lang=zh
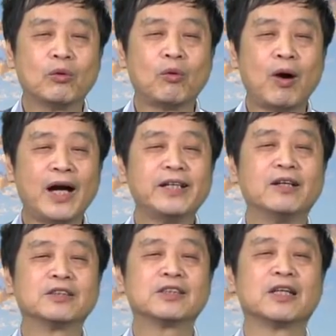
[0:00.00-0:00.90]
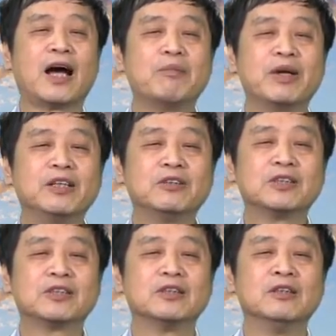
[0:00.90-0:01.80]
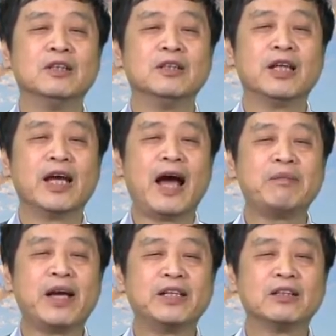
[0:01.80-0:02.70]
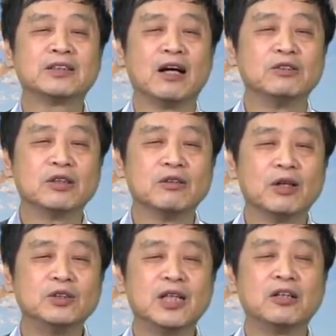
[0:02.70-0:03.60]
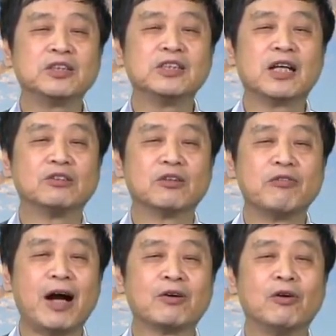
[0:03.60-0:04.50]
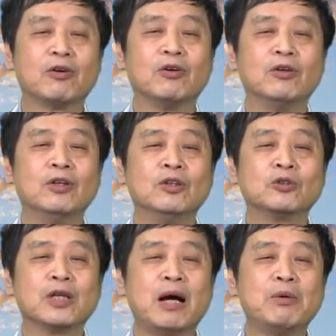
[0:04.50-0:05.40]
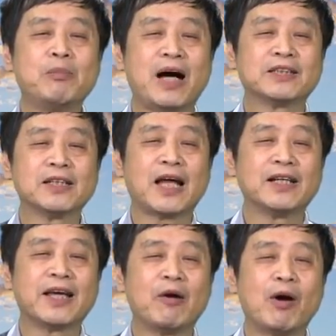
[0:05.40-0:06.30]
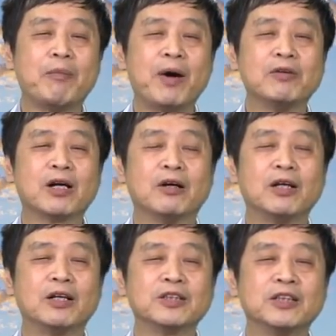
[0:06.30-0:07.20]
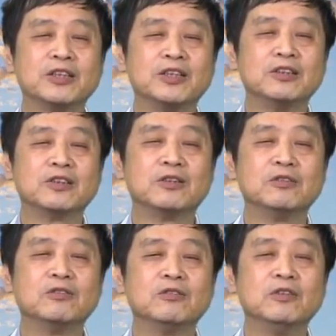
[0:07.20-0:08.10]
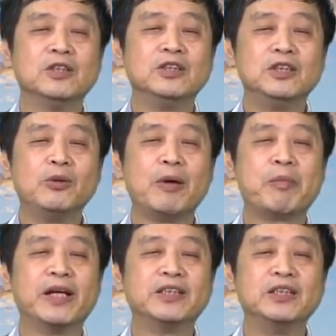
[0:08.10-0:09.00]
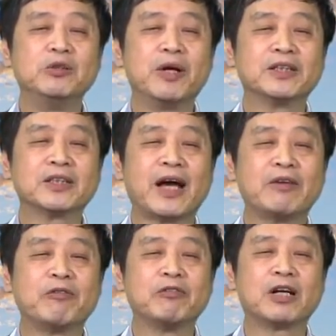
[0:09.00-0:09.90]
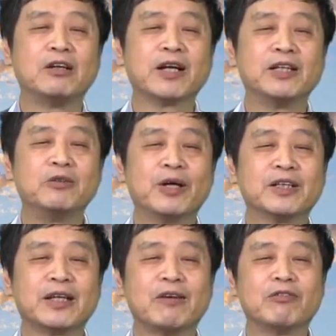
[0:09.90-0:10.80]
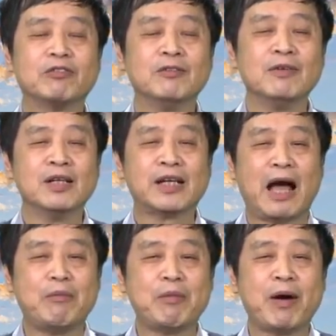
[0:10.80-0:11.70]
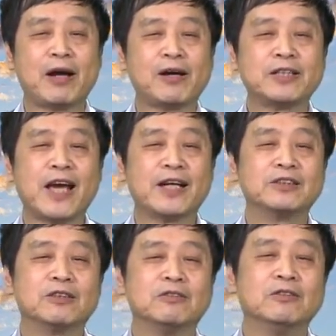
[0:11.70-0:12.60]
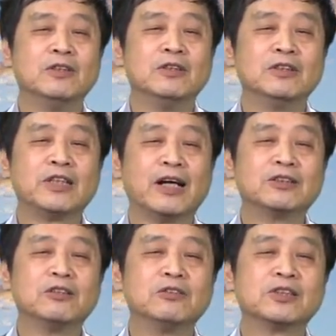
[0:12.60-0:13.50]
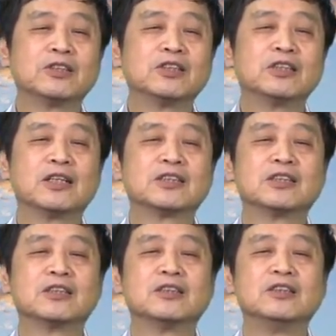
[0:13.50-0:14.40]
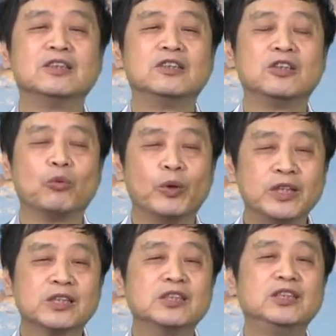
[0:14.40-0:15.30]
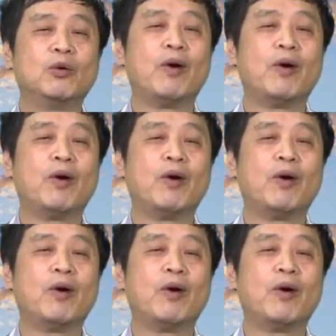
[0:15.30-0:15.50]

快要死还没有死，那安眠药早就药性早就发过了，所以他们马上打电话报告，而且请求医院，北京医院的大夫、高干医院的大夫赶忙跑来抢救，抢救实际上是已为时已